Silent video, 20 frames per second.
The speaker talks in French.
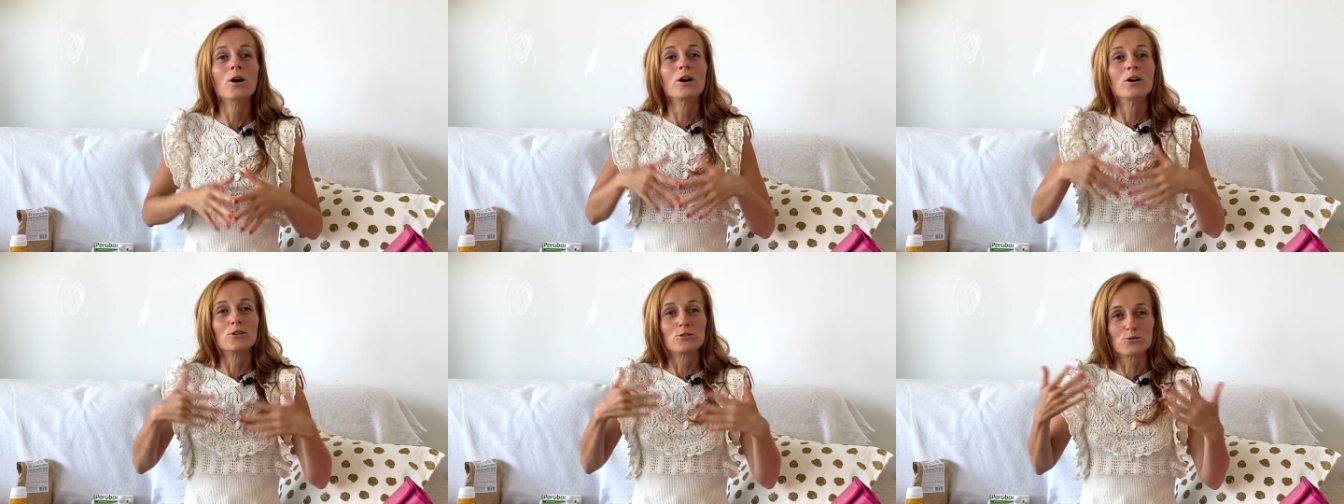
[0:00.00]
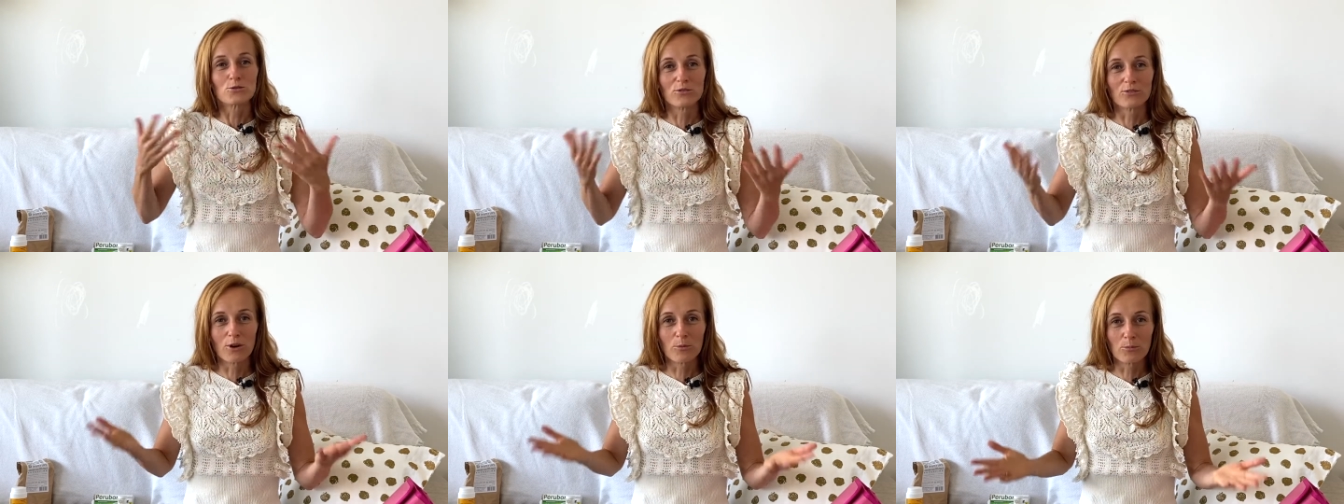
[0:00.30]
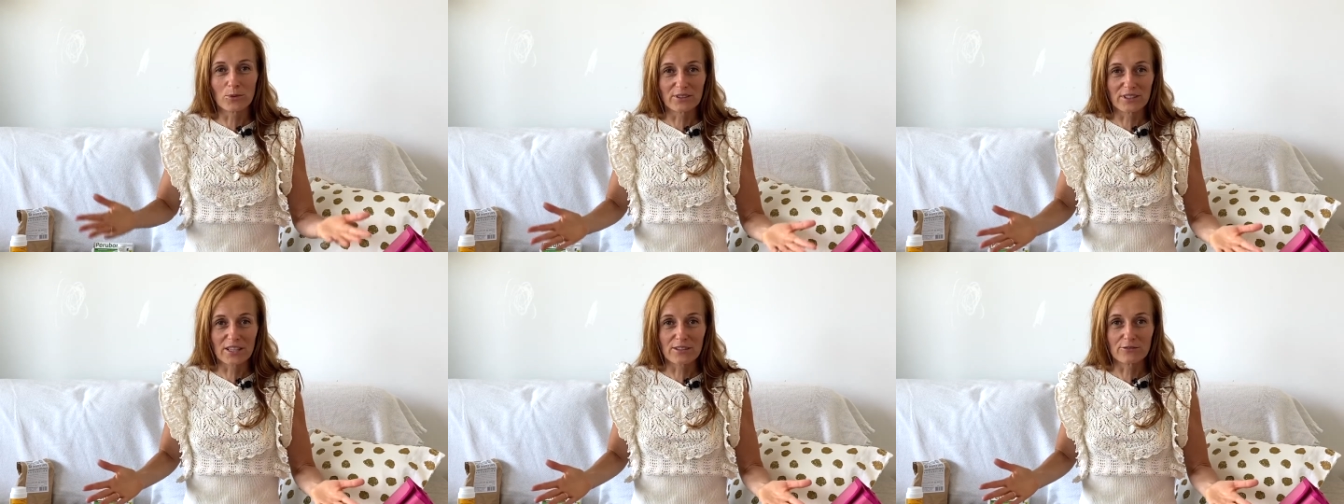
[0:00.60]
suivant
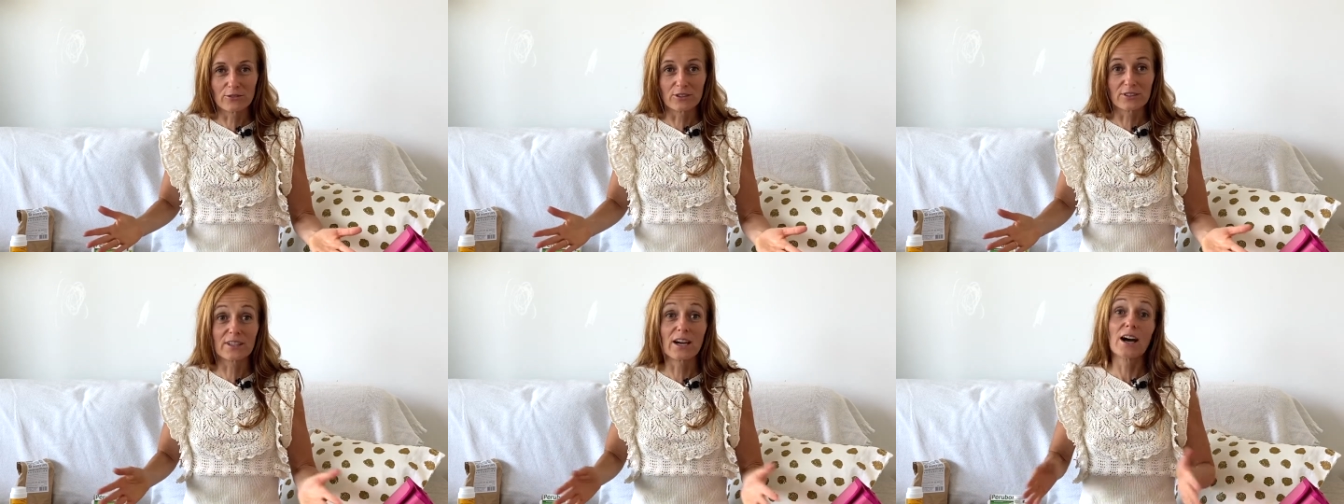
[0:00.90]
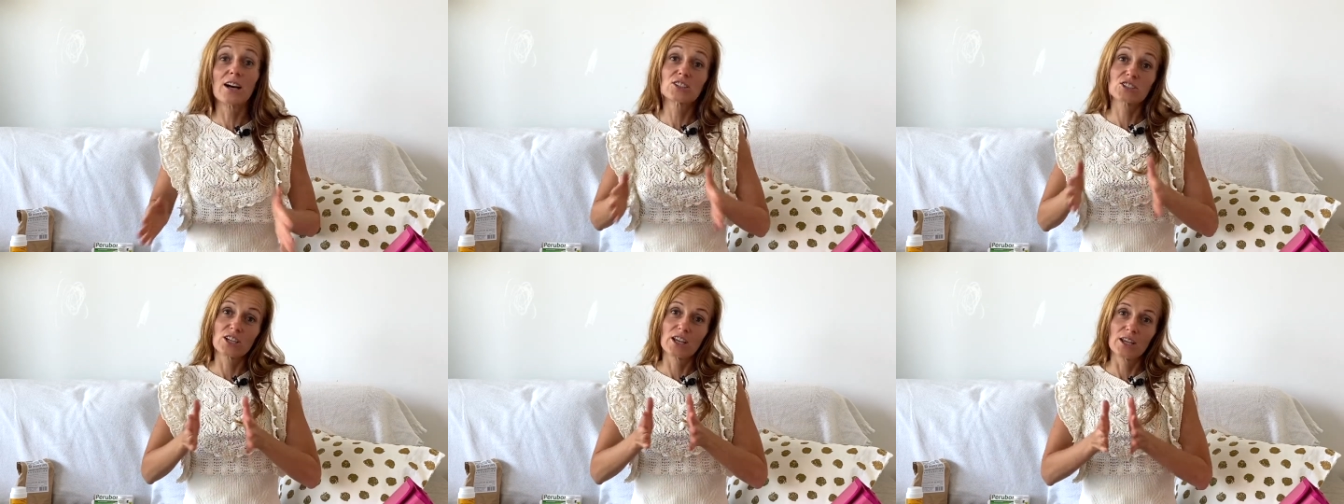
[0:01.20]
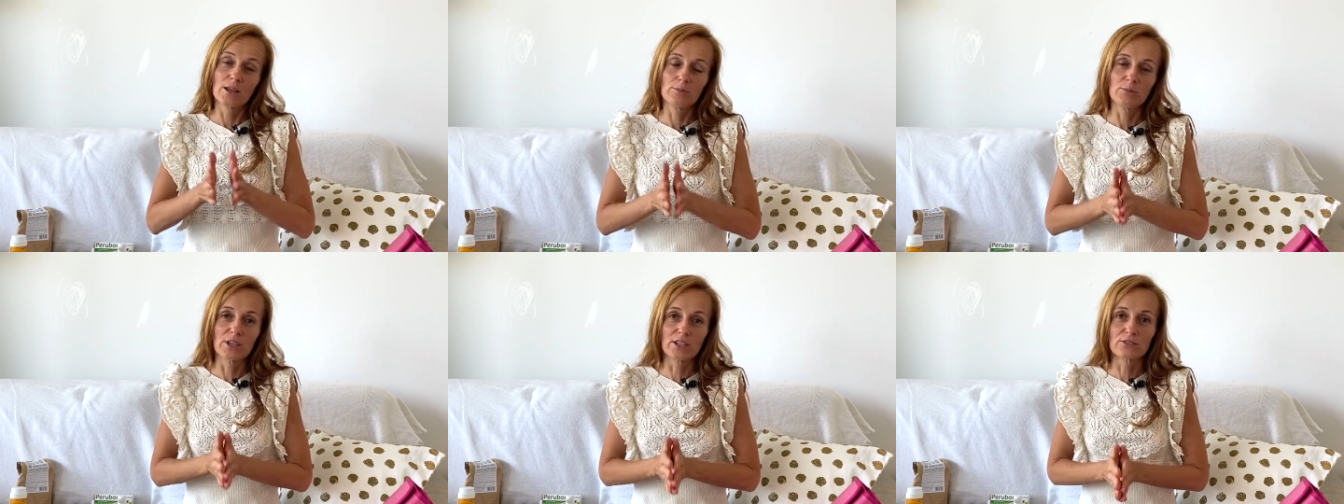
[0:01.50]
peut-être votre âge, et
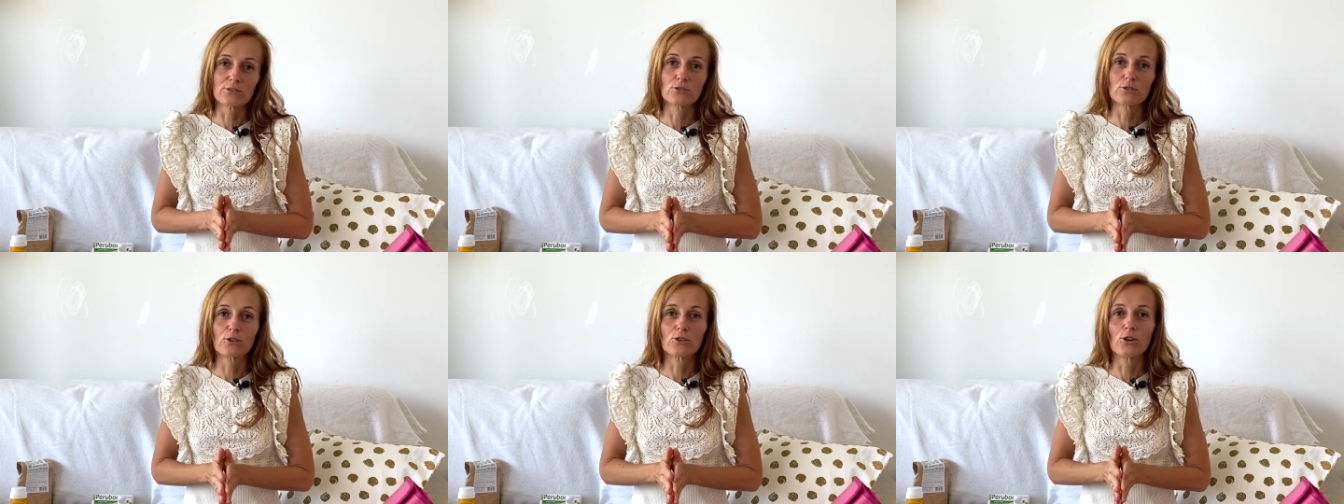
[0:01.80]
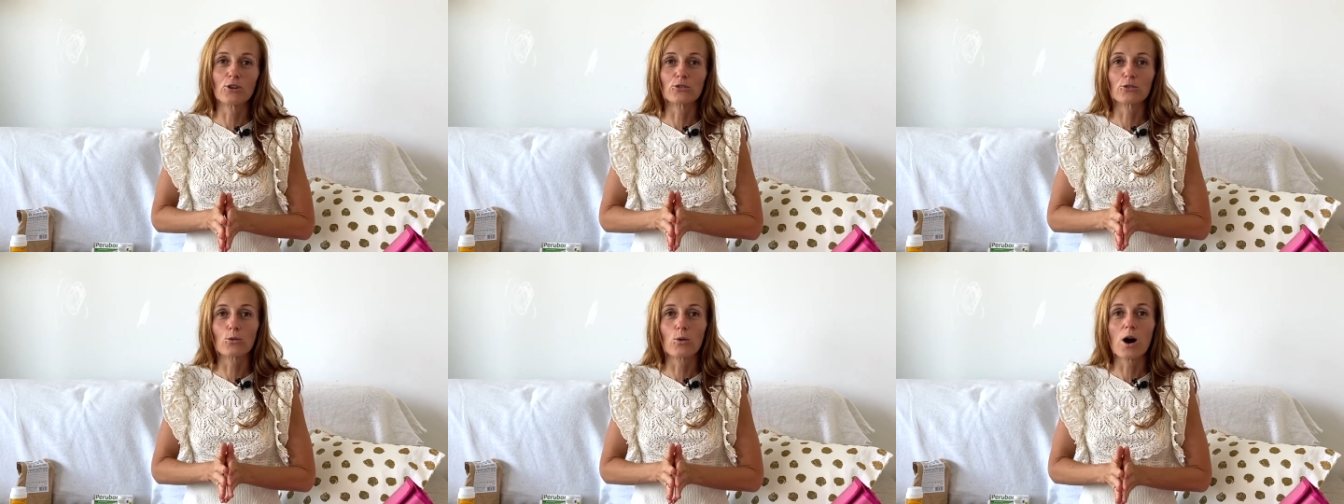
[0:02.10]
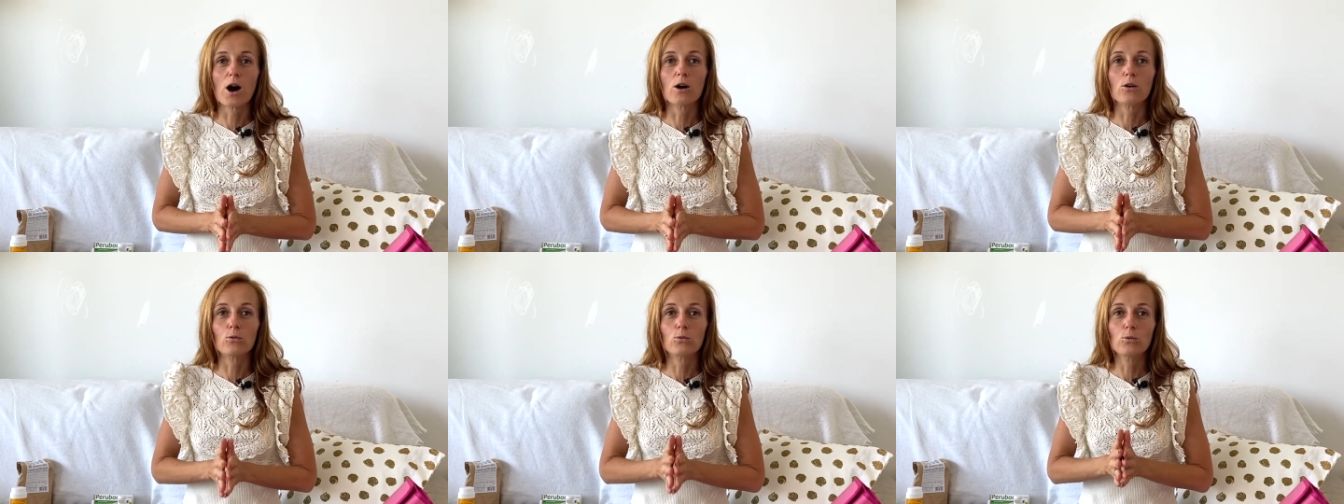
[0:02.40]
bien sûr
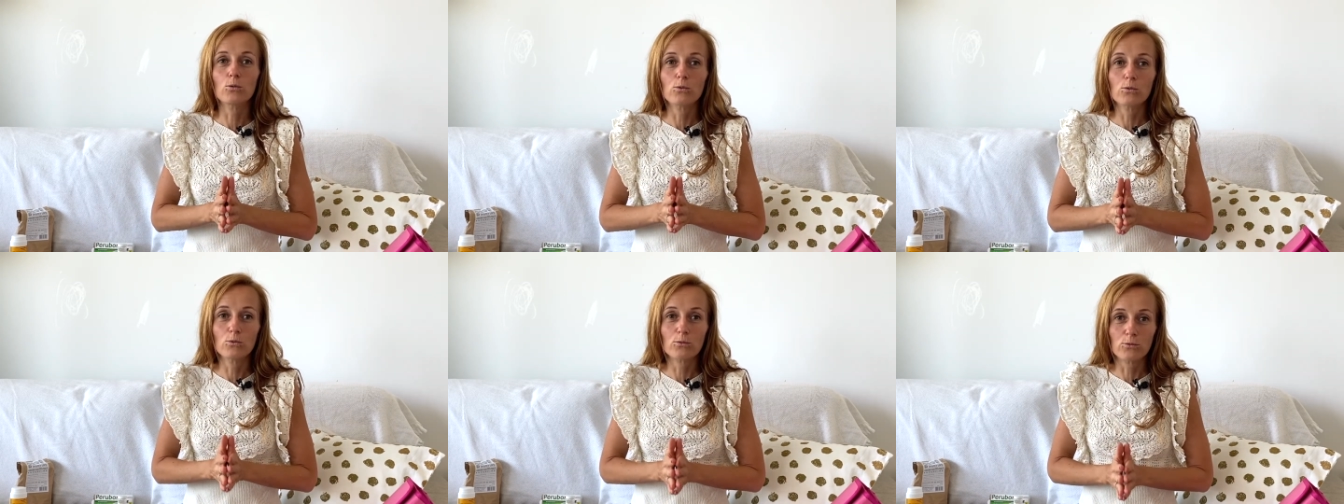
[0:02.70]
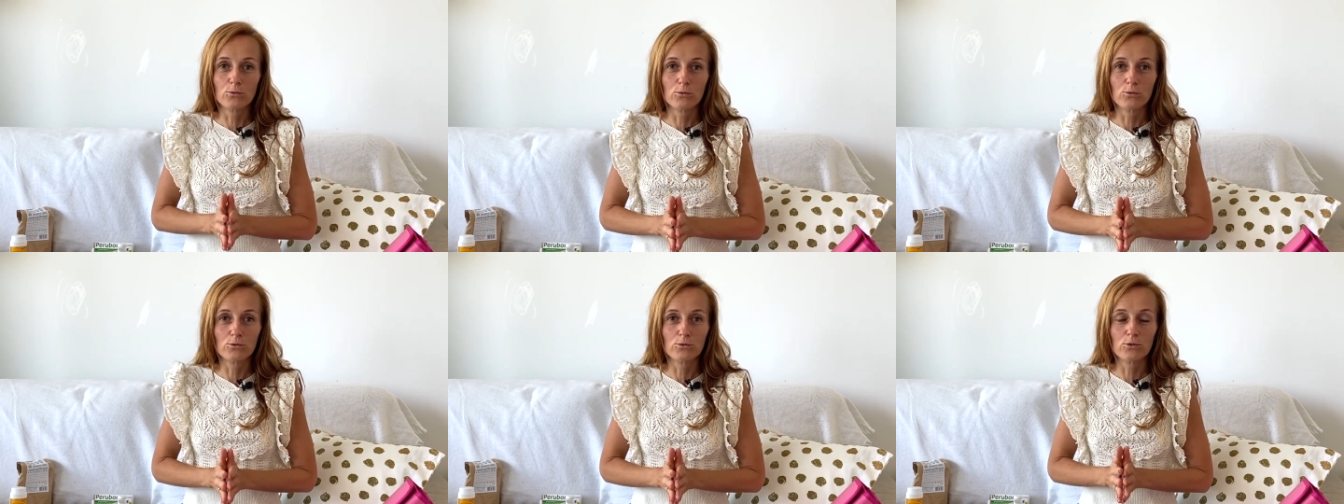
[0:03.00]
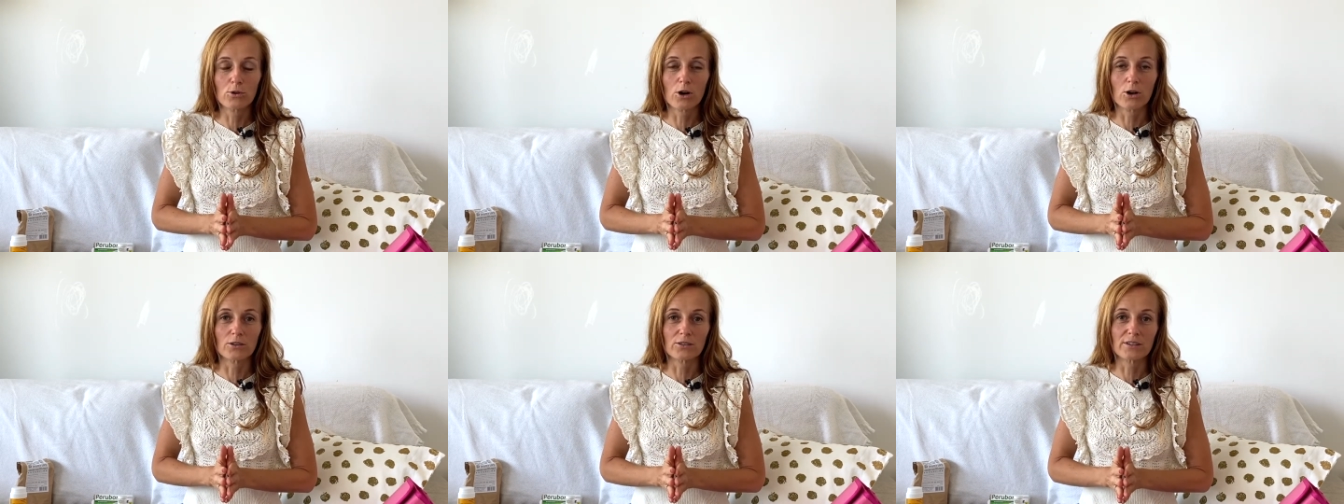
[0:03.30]
l'endroit où vous vous
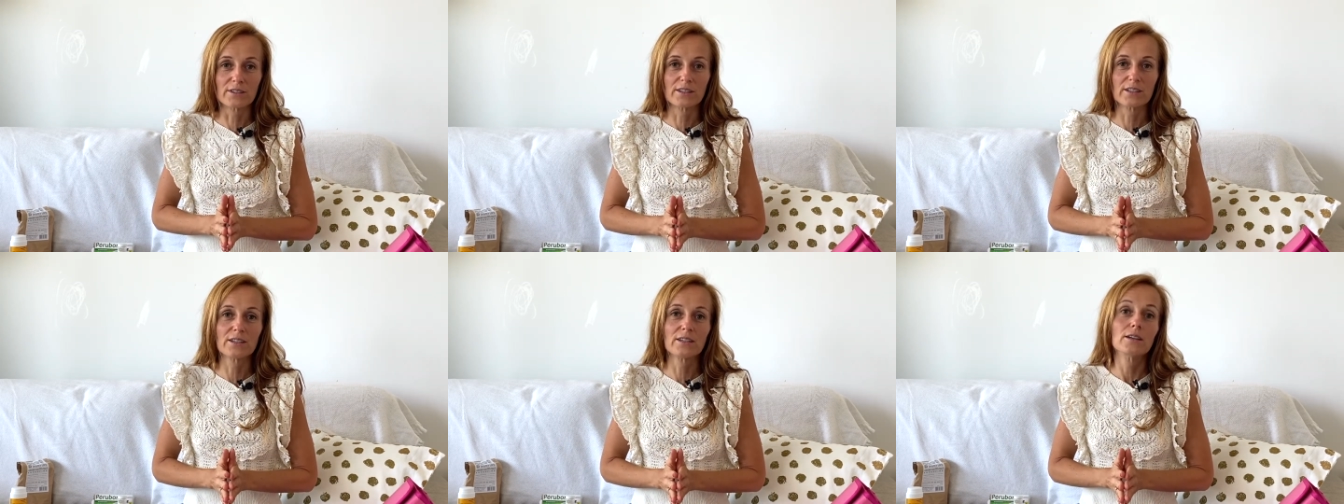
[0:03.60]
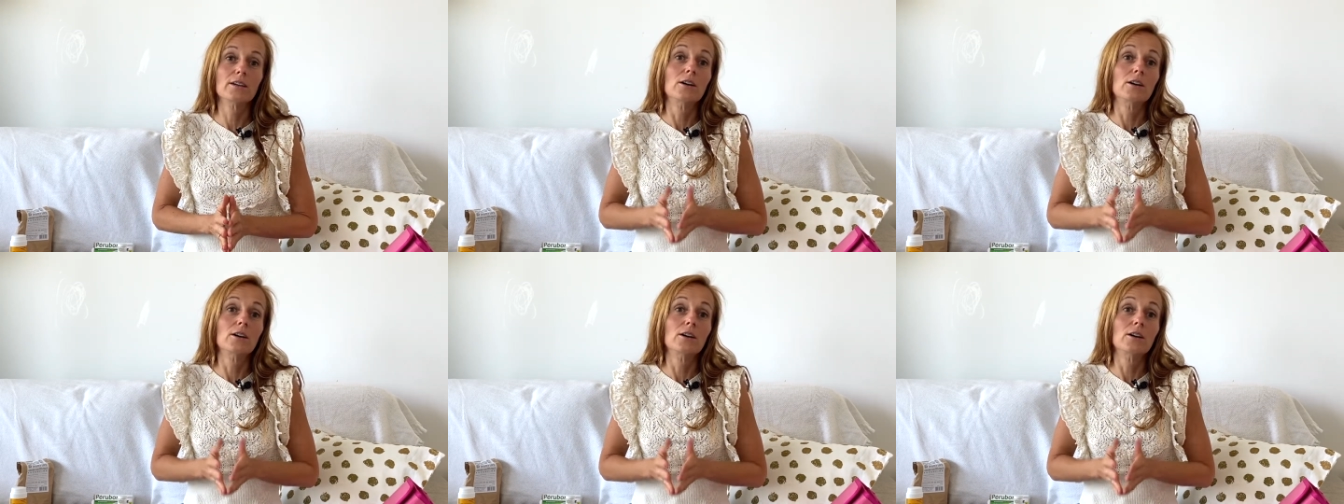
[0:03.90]
rendez.